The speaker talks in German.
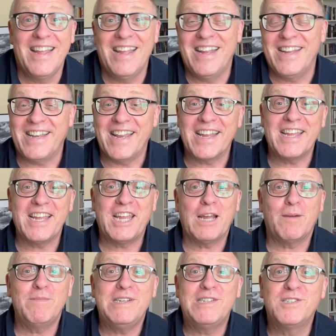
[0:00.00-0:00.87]
Ich denke, ich
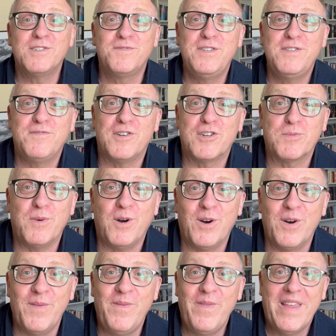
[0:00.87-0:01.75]
habe nicht zu viel
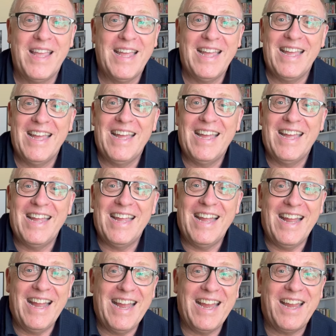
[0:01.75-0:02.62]
versprochen.
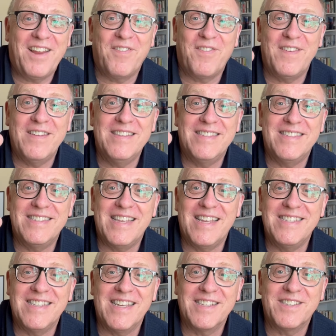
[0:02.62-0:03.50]
Ich finde es
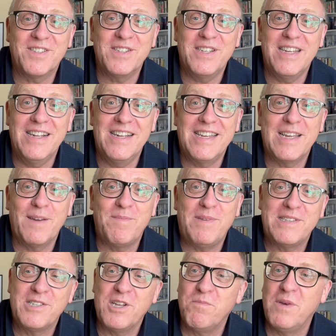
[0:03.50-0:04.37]
sensationell. Ich habe
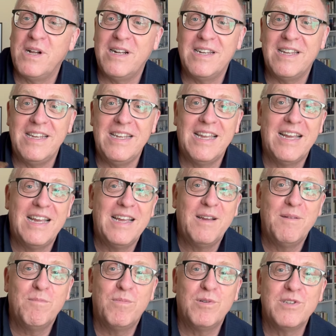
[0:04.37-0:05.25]
jetzt nochmal die
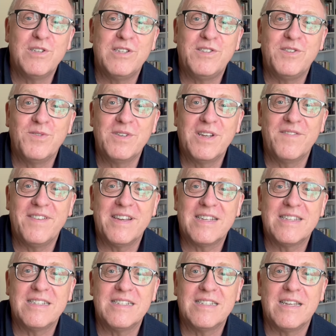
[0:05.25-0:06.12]
Position
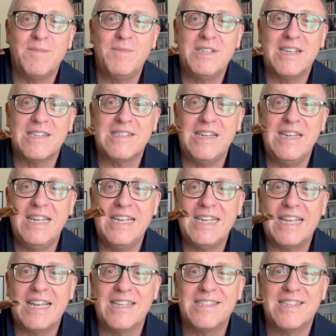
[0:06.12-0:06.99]
gewechselt, damit das
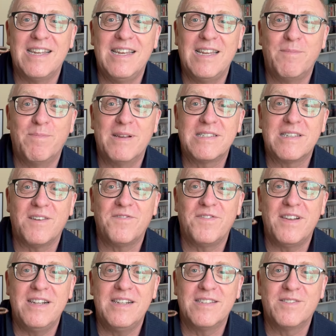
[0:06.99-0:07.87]
Licht letztendlich besser
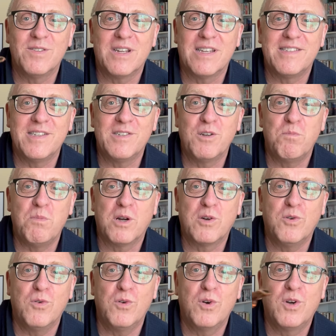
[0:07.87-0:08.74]
fällt, sodass ihr nochmal
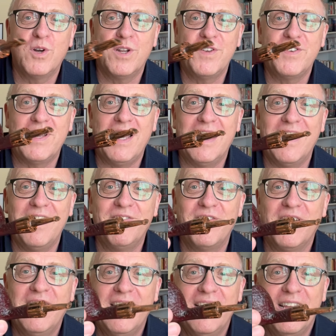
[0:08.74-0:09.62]
gucken könnt
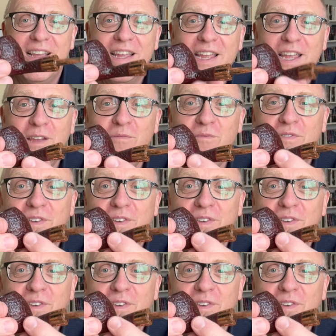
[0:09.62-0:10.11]
live im